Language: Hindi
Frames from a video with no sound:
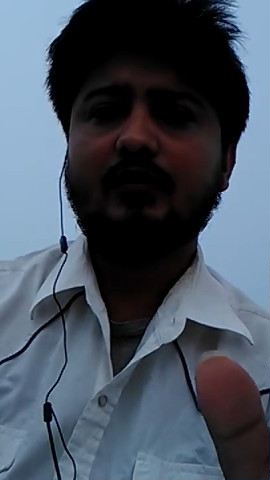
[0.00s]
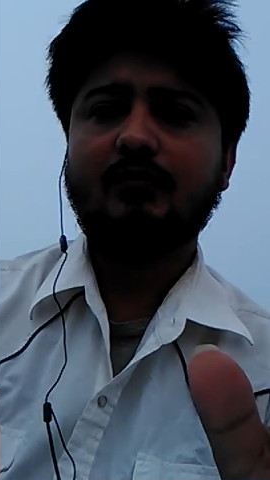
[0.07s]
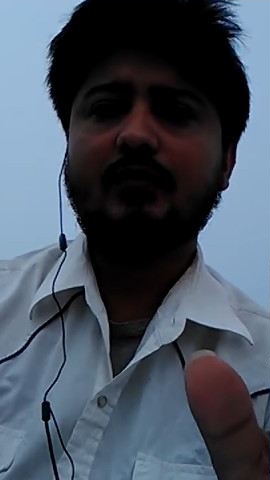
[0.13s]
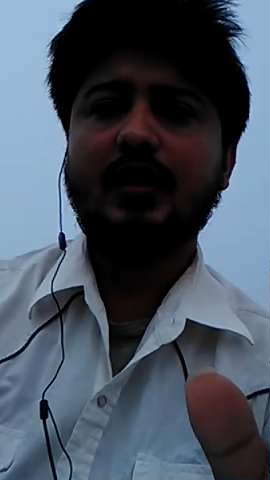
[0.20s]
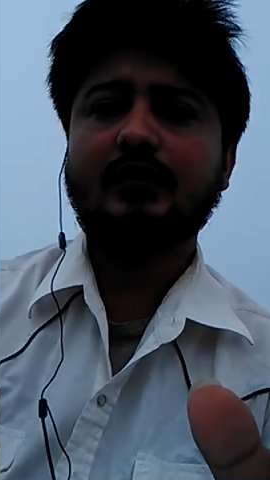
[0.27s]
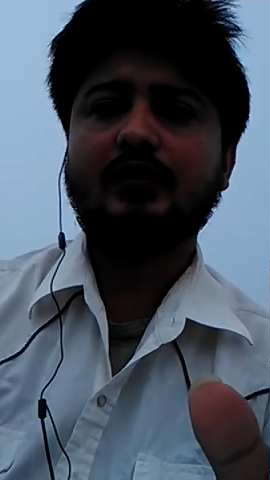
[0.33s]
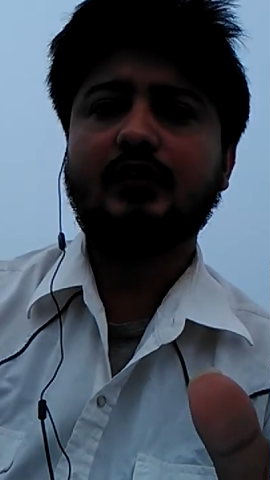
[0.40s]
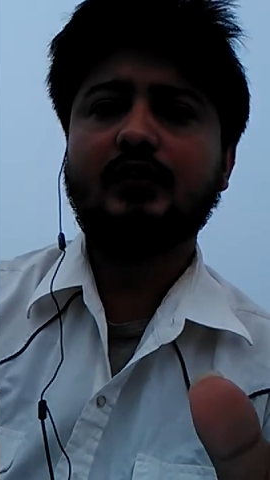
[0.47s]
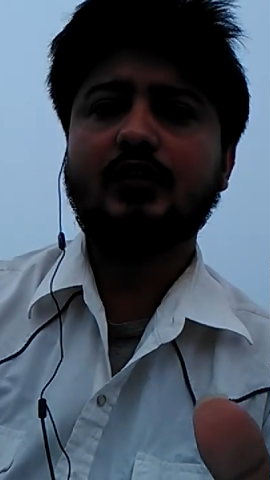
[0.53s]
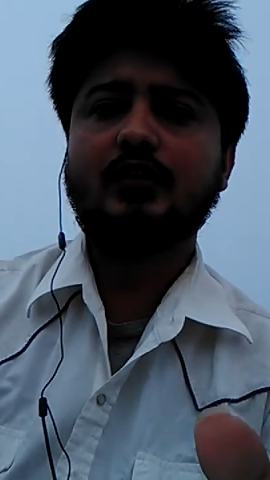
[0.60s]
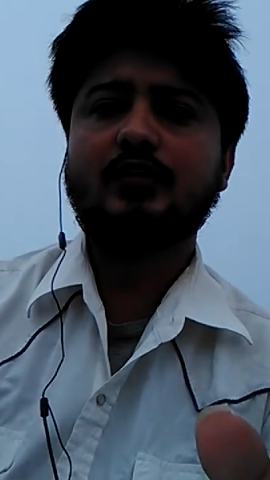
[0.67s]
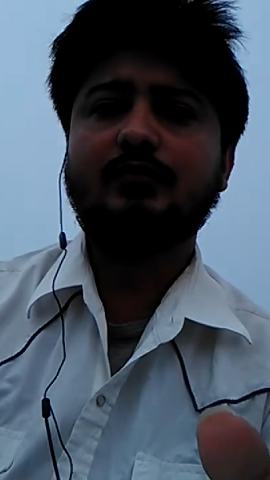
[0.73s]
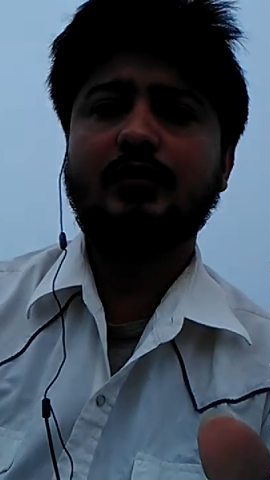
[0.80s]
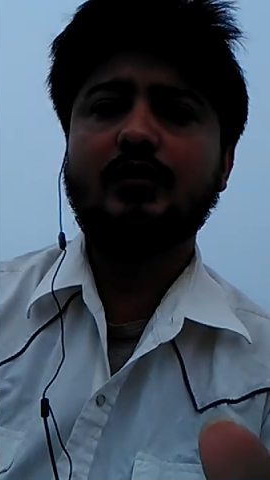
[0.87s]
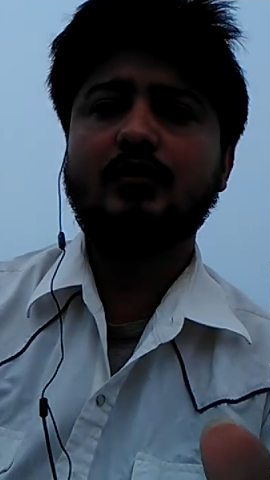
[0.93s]
मात्र दस
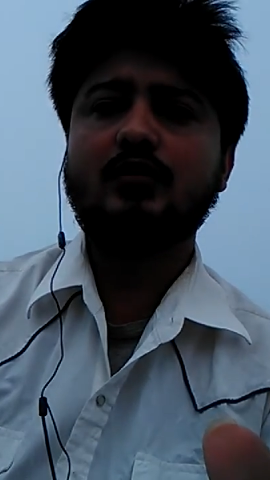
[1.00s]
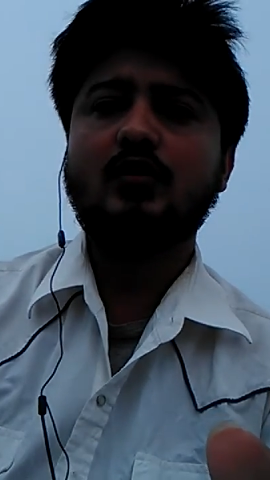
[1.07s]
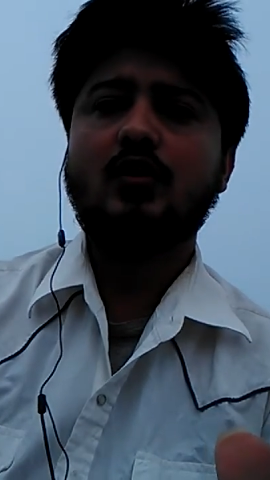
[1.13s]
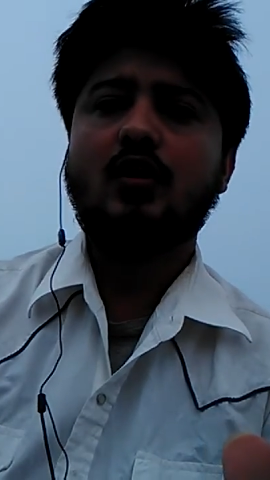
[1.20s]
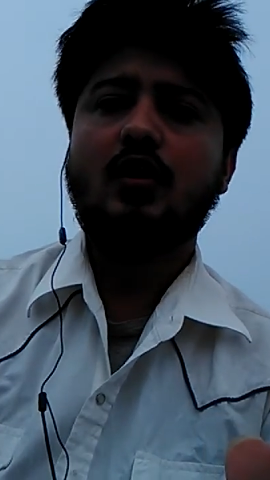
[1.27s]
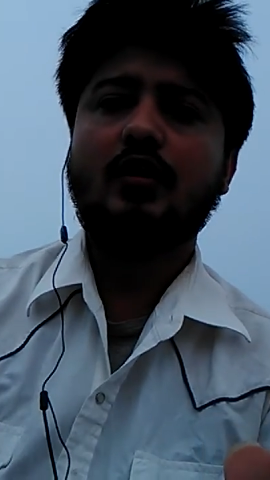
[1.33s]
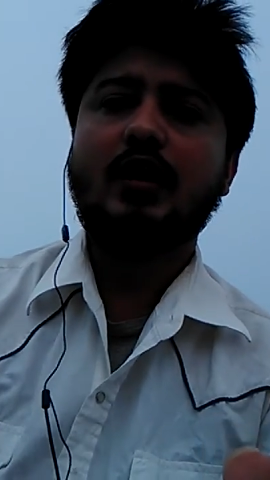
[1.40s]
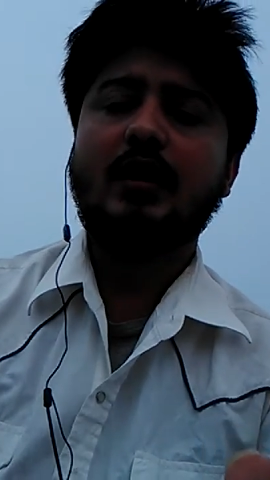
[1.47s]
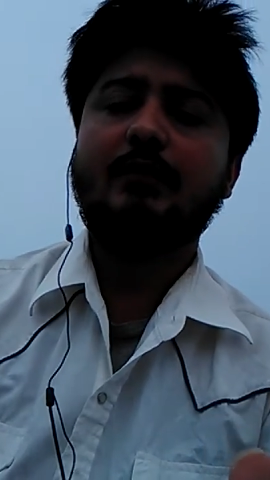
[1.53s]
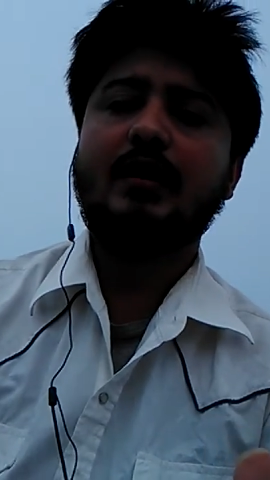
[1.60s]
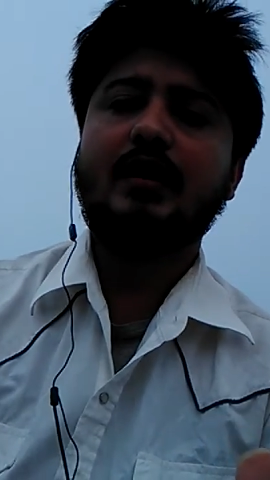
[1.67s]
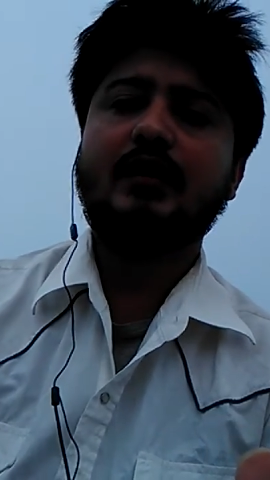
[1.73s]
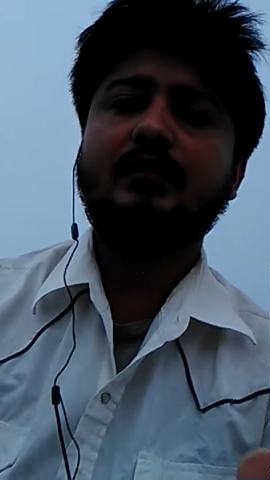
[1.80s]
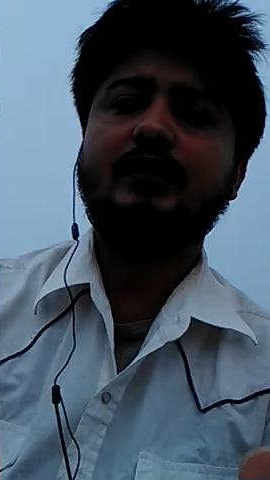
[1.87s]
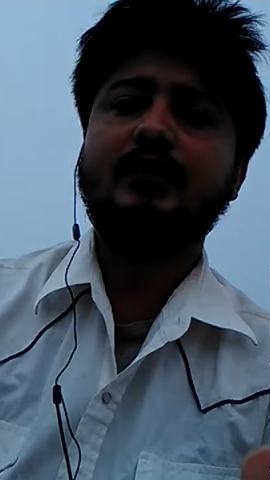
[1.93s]
बरस और
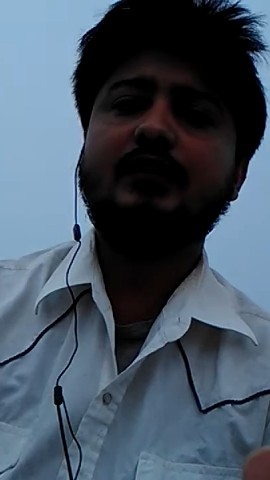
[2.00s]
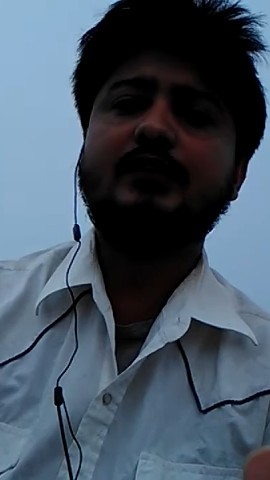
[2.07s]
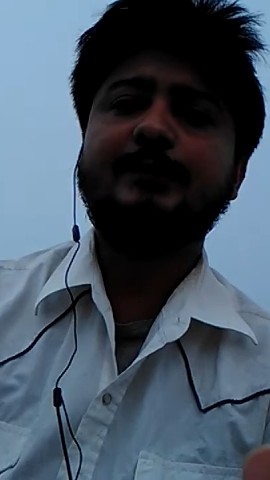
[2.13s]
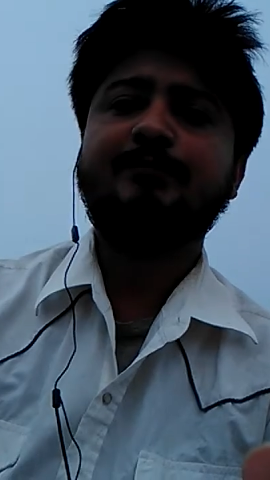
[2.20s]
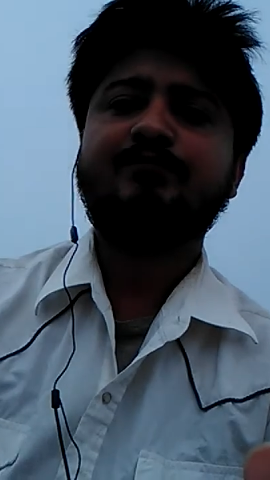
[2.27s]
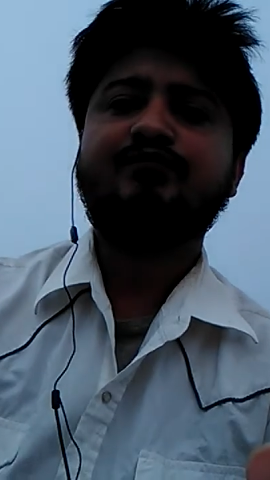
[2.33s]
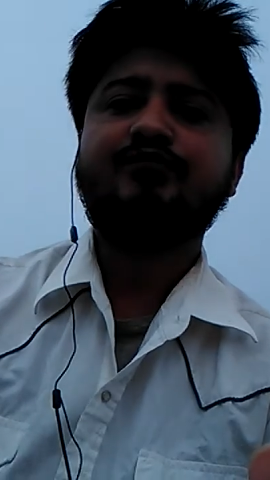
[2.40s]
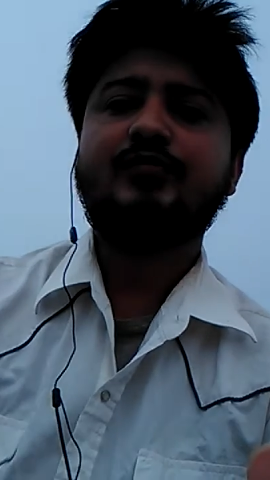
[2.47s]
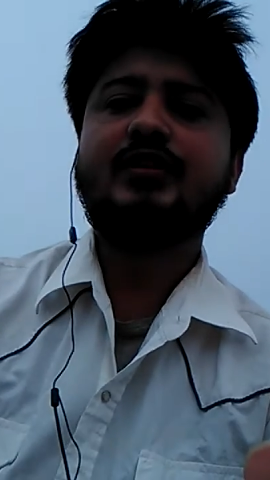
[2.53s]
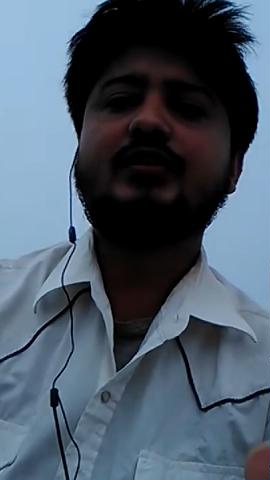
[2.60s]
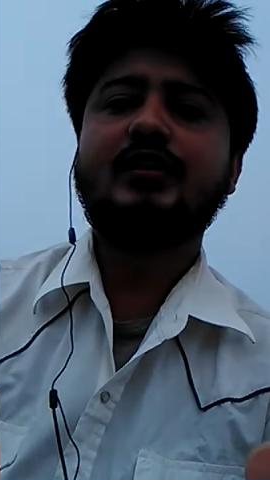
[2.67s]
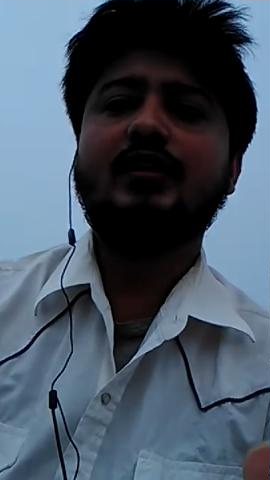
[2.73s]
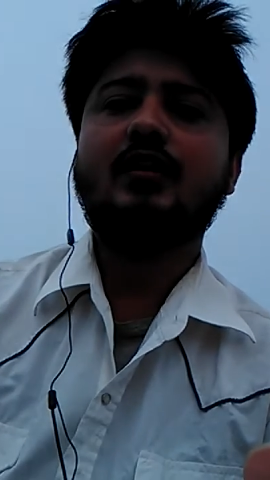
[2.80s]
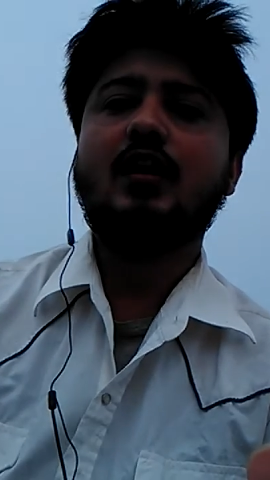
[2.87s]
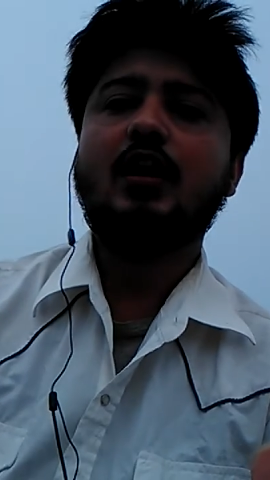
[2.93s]
हमारा देश फिर
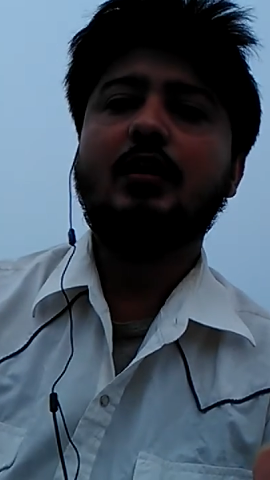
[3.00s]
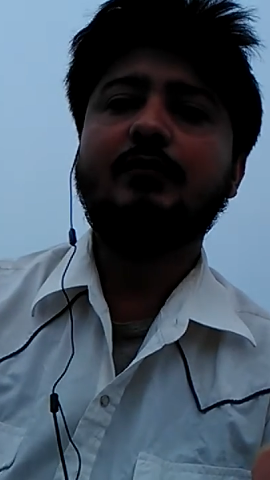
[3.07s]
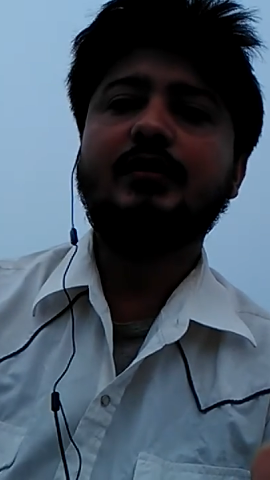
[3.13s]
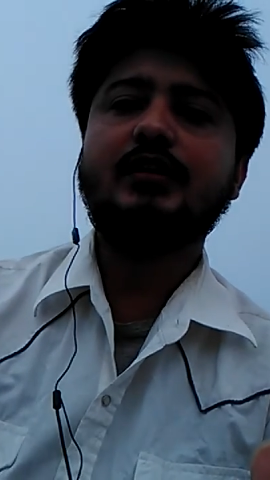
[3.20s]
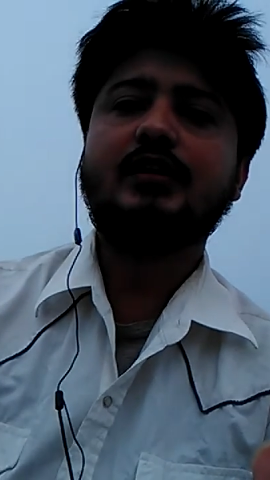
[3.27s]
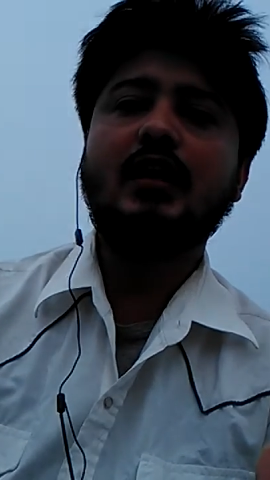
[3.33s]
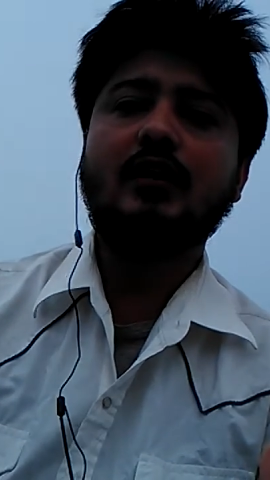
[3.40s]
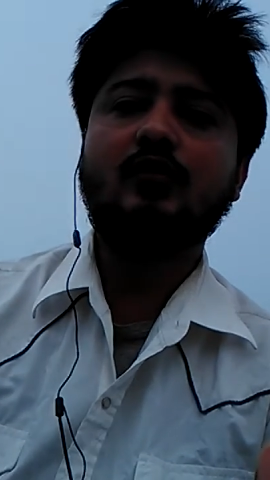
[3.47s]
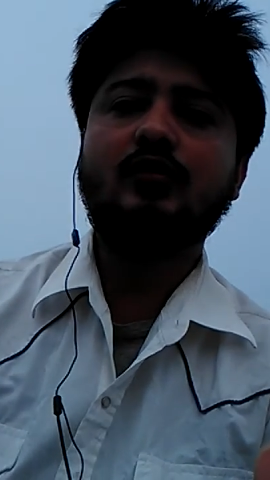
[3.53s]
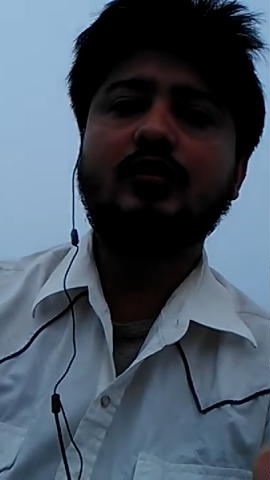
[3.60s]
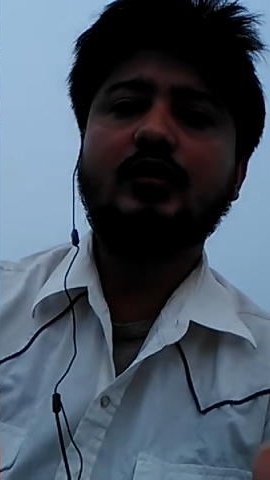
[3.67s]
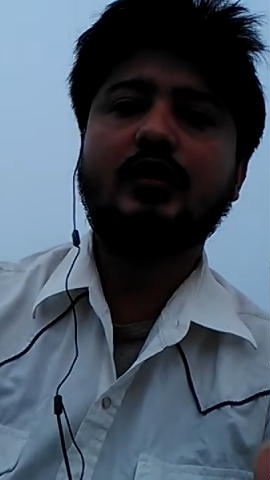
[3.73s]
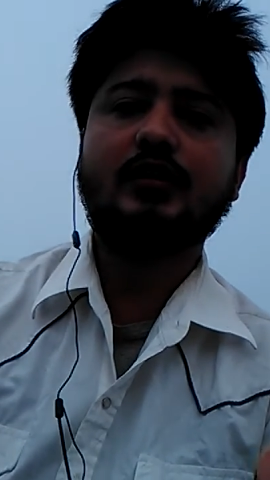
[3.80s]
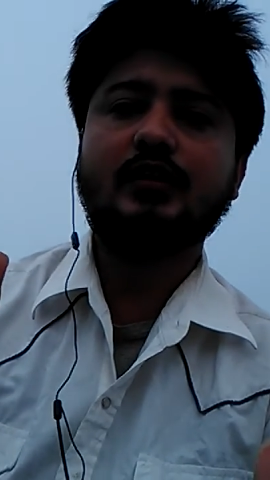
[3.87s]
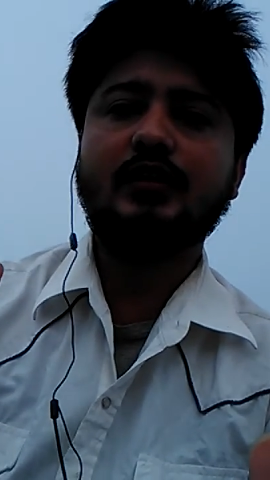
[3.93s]
से अमरीका को
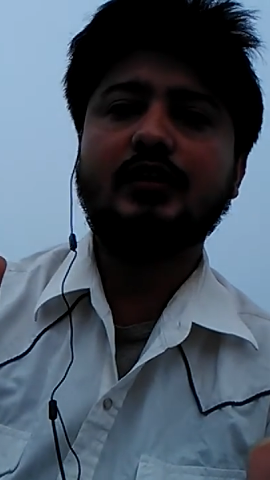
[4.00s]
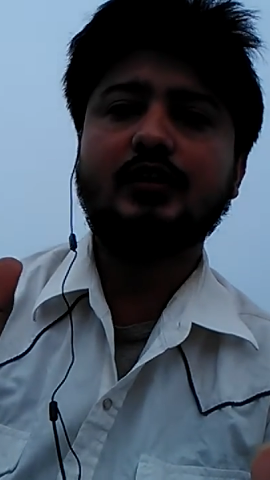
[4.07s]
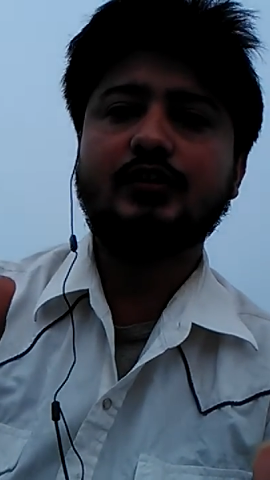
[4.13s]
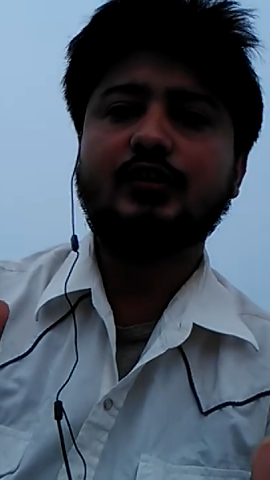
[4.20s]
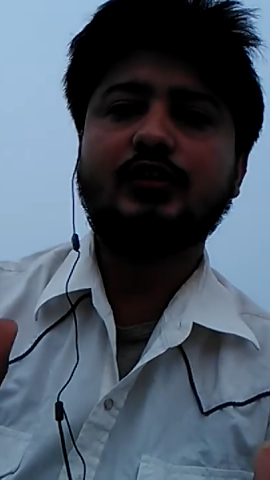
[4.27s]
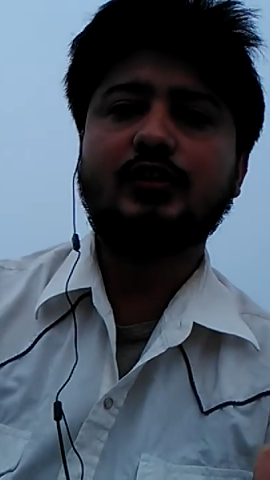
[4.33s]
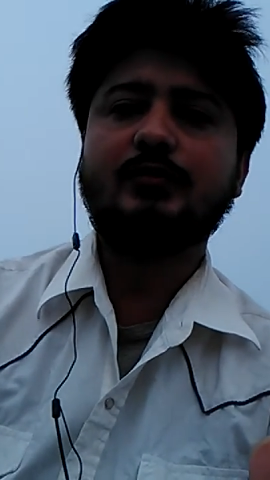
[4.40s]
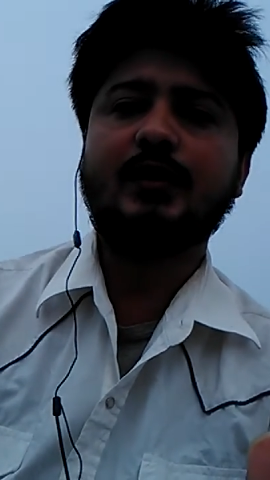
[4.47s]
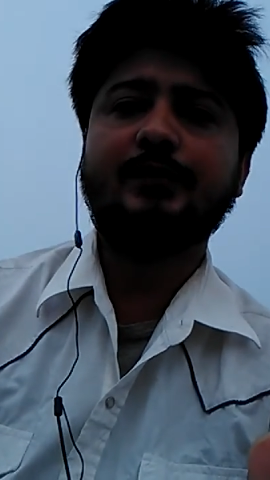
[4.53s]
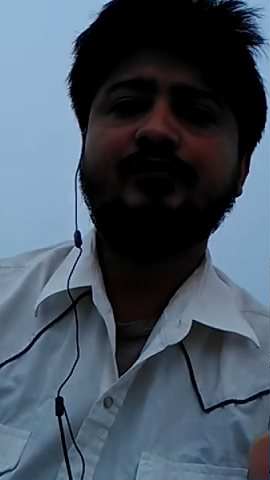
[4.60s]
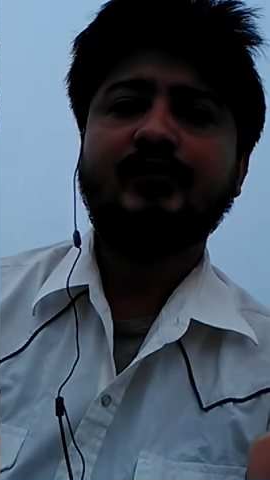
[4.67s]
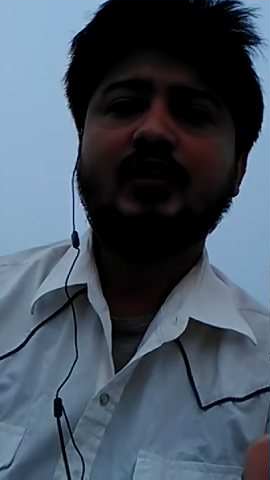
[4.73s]
टक्कर देने की स्थिति में